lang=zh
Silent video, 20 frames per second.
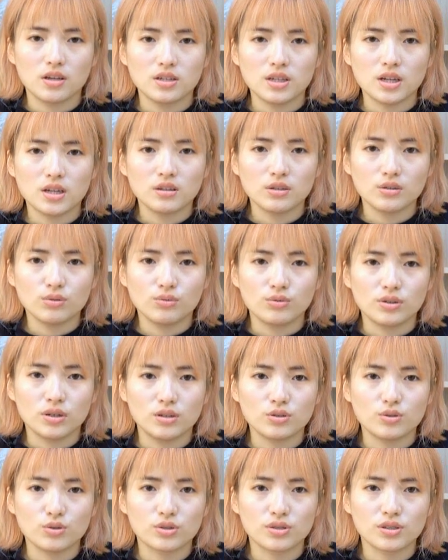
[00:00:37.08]
这样的女
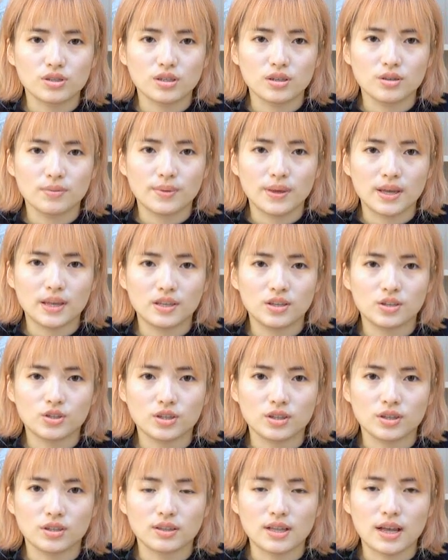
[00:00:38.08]
人就是侧面印
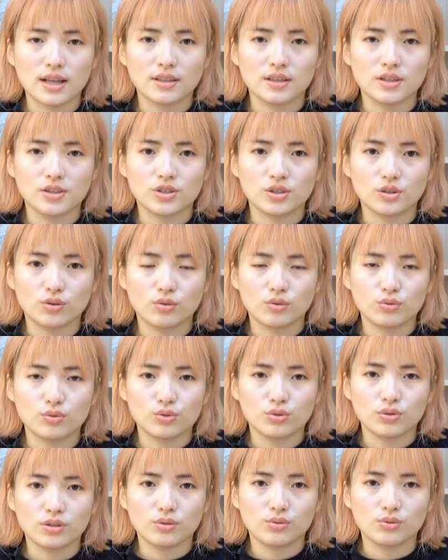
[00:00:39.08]
证她内心空
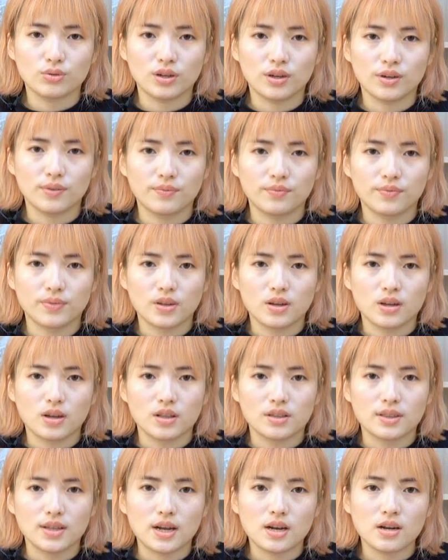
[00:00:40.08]
虚的女人。
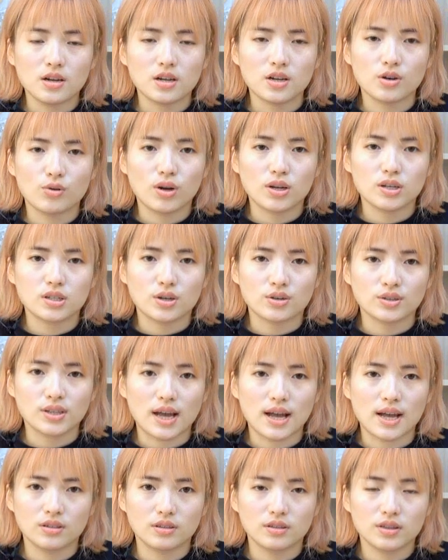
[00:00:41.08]
男人渴望找
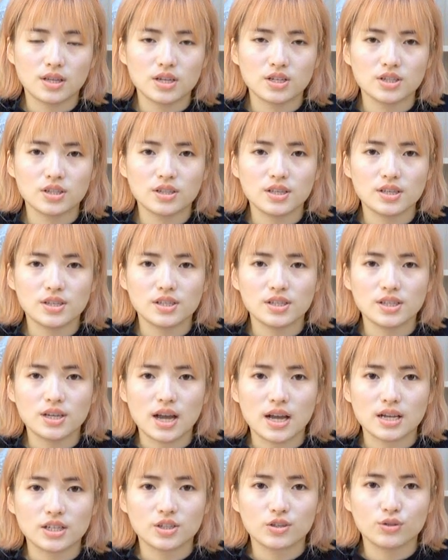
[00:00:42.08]
她，但是内心
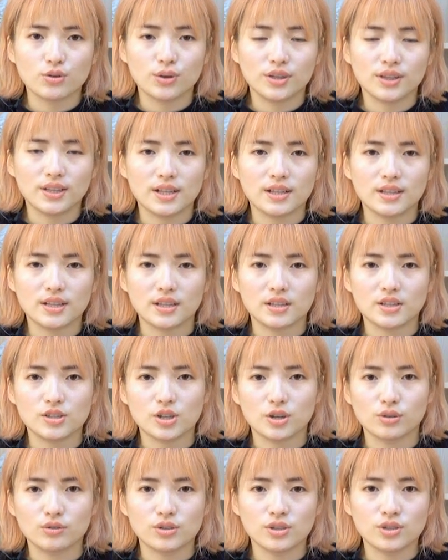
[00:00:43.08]
还是有一点点的
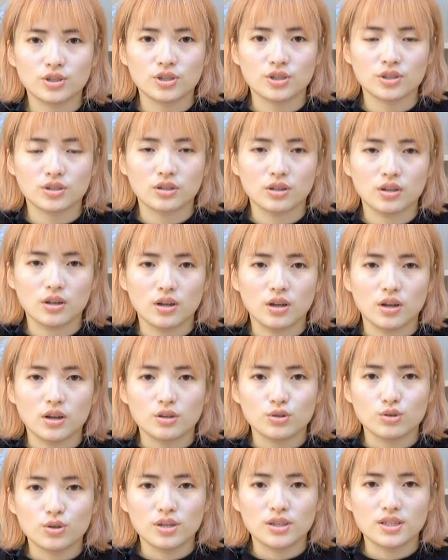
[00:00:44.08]
小矜持，
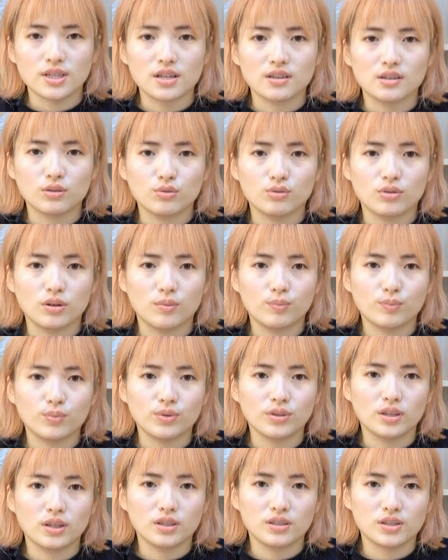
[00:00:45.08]
所以这样的女人
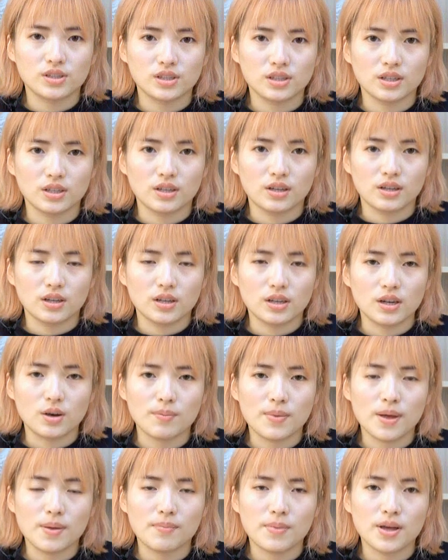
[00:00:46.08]
不能急，要
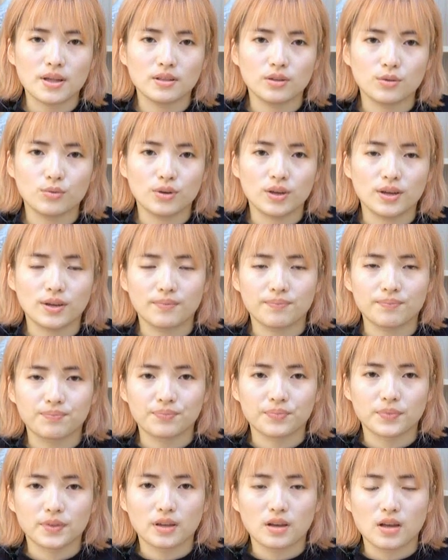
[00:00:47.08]
慢慢的约。
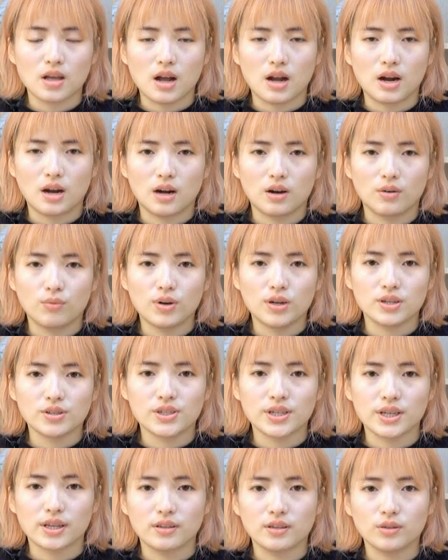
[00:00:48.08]
二为了
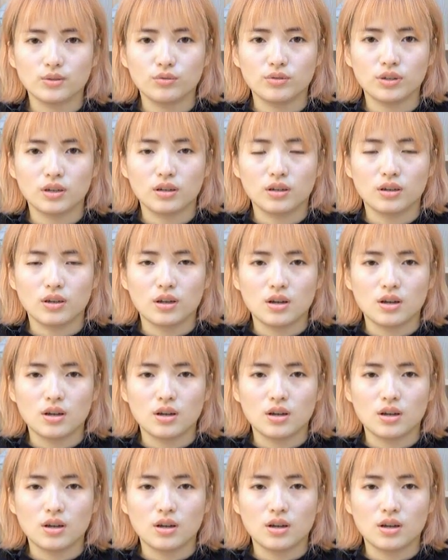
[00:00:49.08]
钱的女人，